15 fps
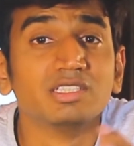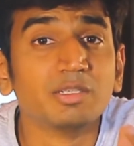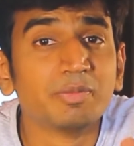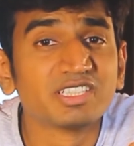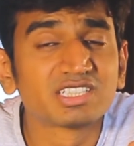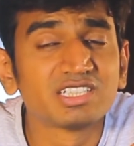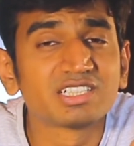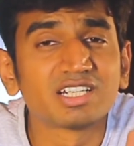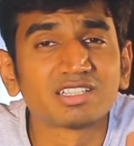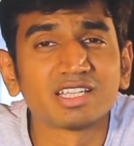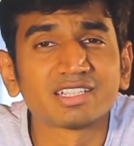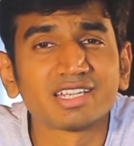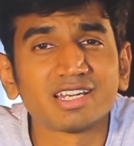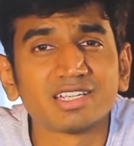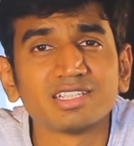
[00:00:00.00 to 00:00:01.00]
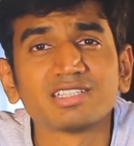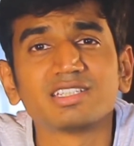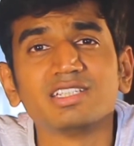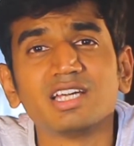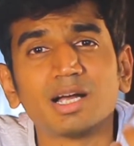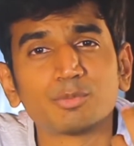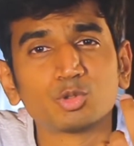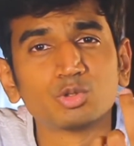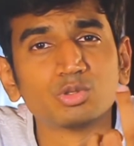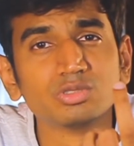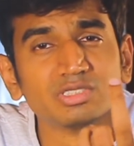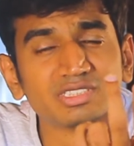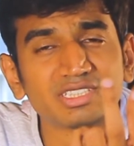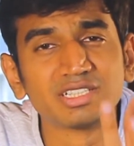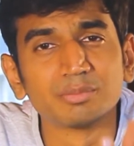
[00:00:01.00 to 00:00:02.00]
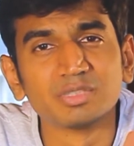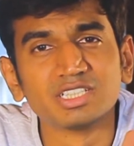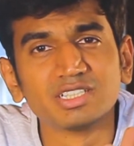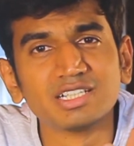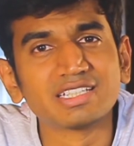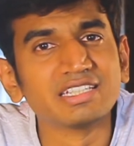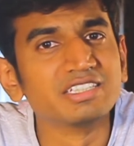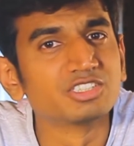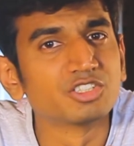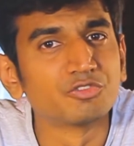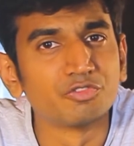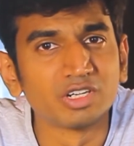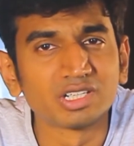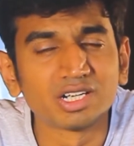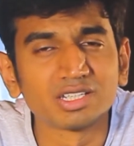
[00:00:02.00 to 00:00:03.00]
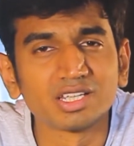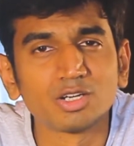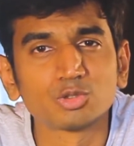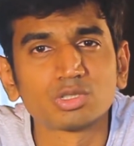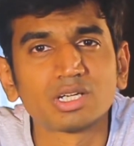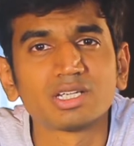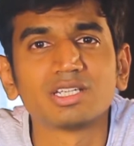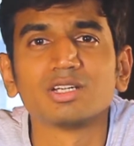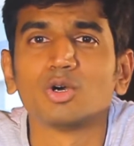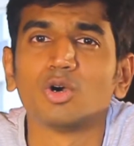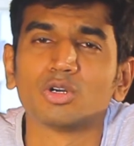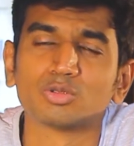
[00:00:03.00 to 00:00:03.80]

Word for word: ये बेसिकली करता क्या है कि आपको इसे अपने नल के नीचे फिट करना होता है